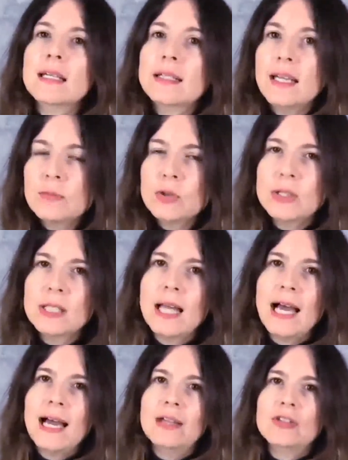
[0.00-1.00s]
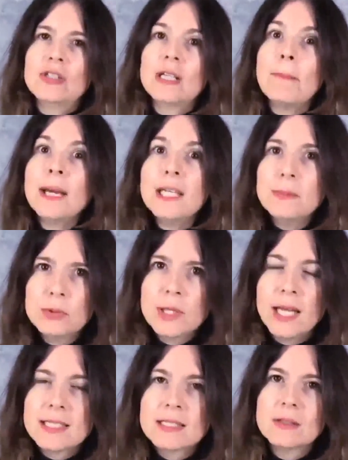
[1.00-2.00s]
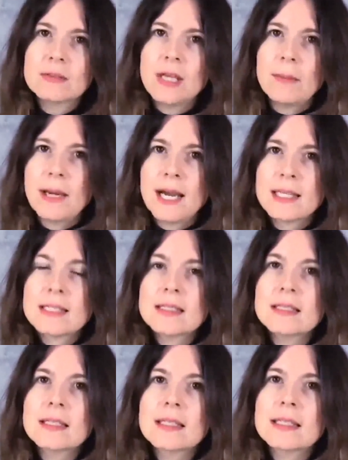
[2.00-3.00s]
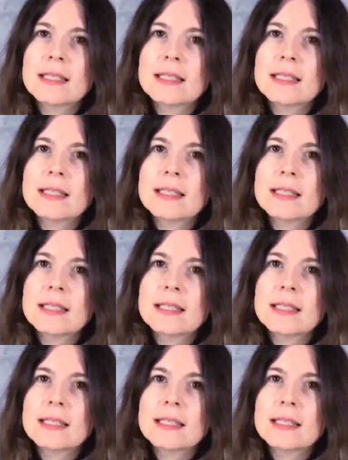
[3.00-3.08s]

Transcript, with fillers: na modelagem, na manipulação da massa,